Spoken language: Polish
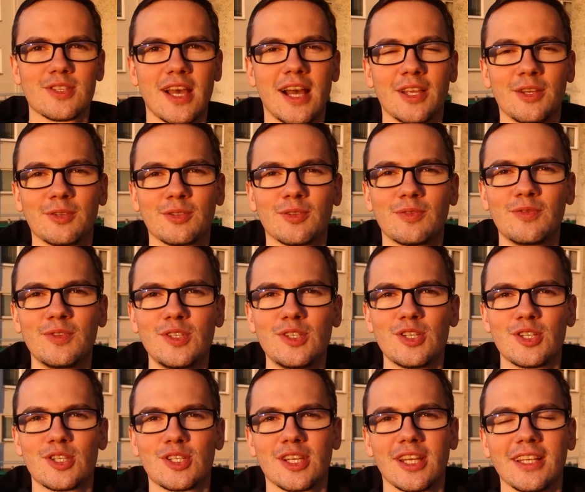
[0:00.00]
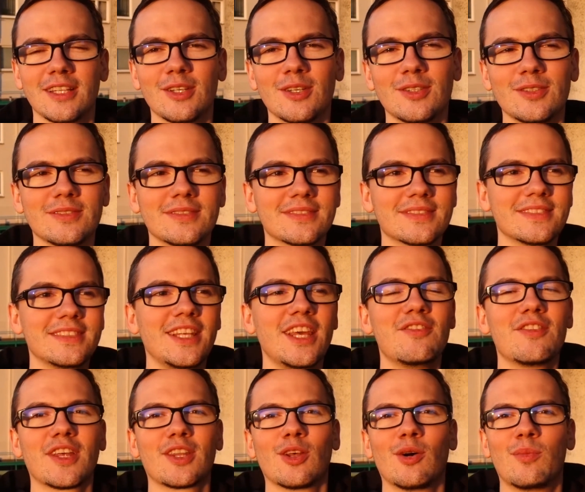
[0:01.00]
z Anią, to widzisz, że no
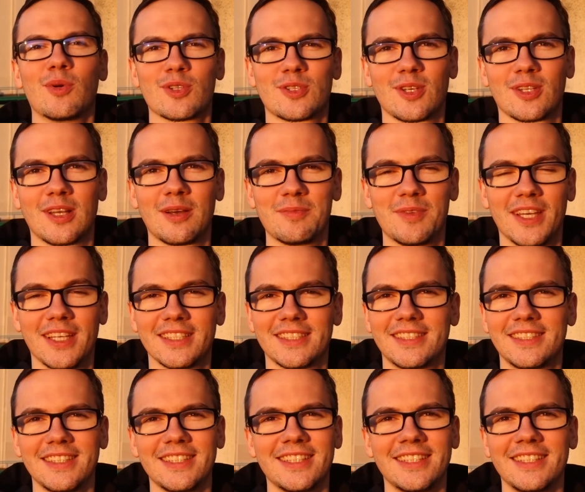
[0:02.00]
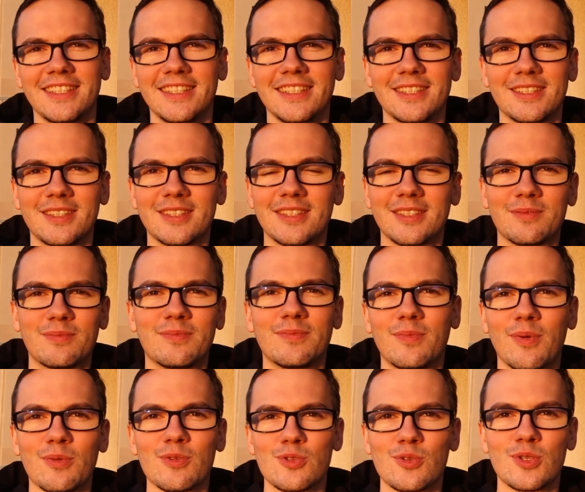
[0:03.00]
nie wiadomo co tam jest i
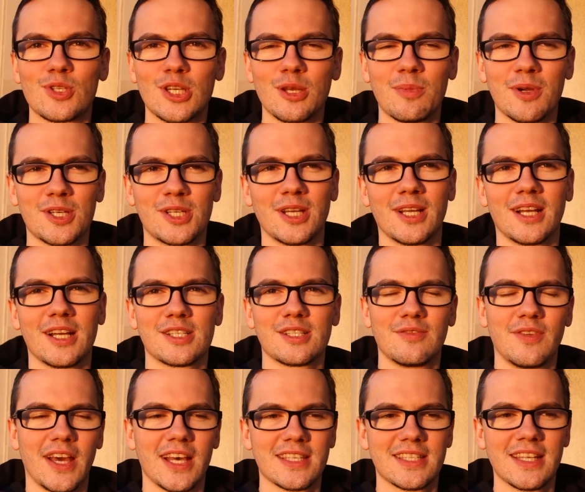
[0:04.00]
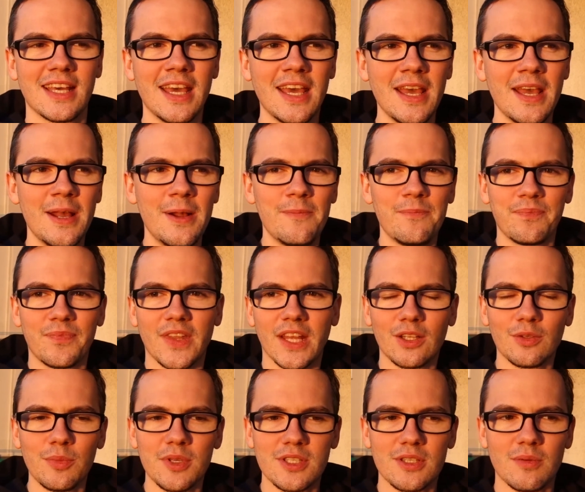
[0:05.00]
po prostu trzeba sięgać gwiazd.
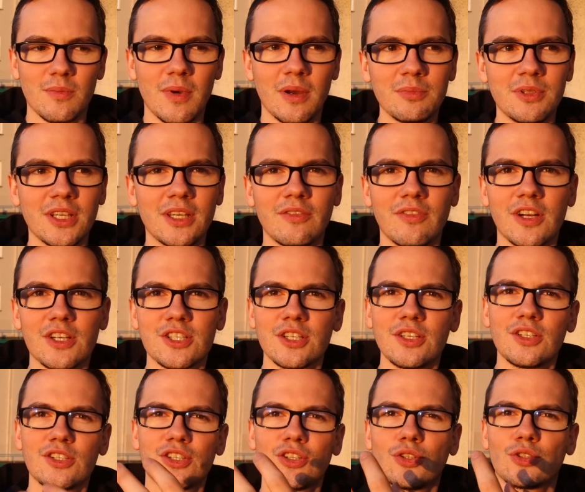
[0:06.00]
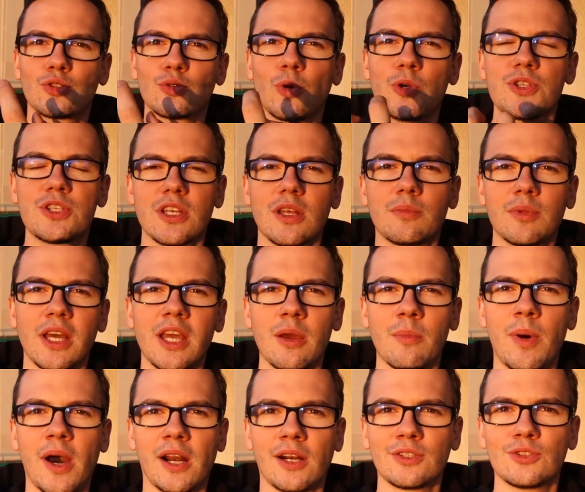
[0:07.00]
Natomiast mam takie wrażenie, że to słońce nam
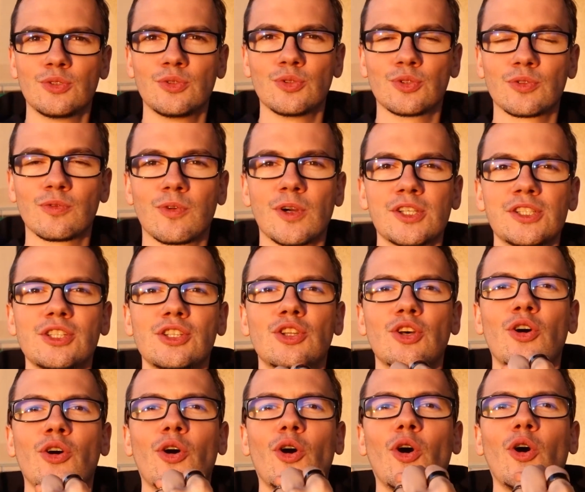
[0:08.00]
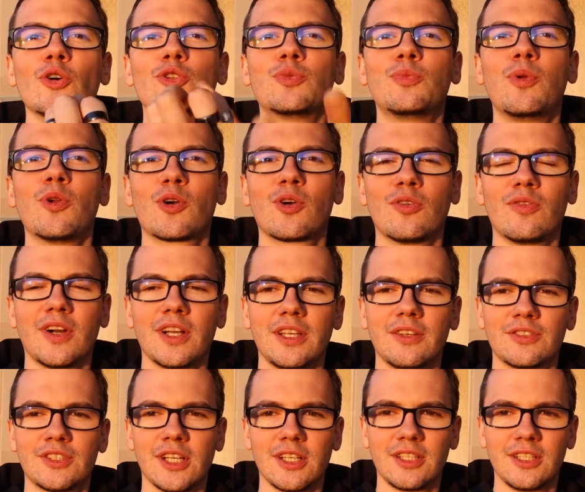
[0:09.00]
daje bardzo dużo, właśnie to
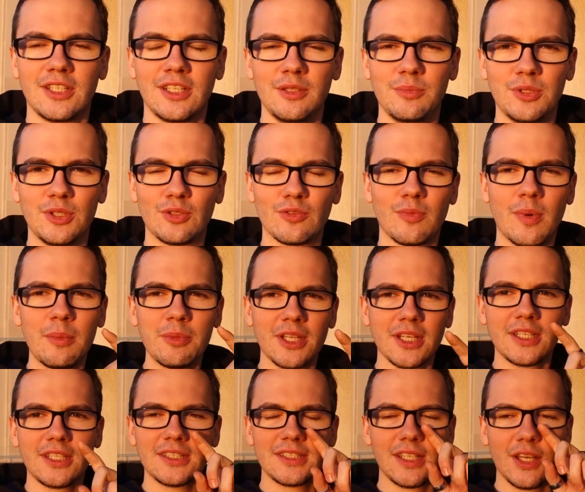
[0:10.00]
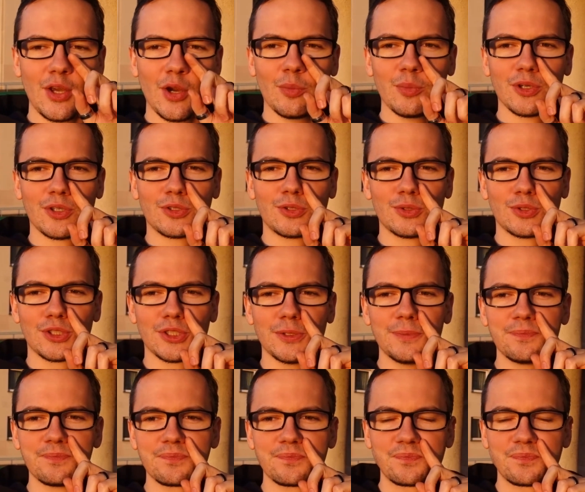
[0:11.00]
odblokowanie wszelkich limitów. Mamy takich znajomych, którzy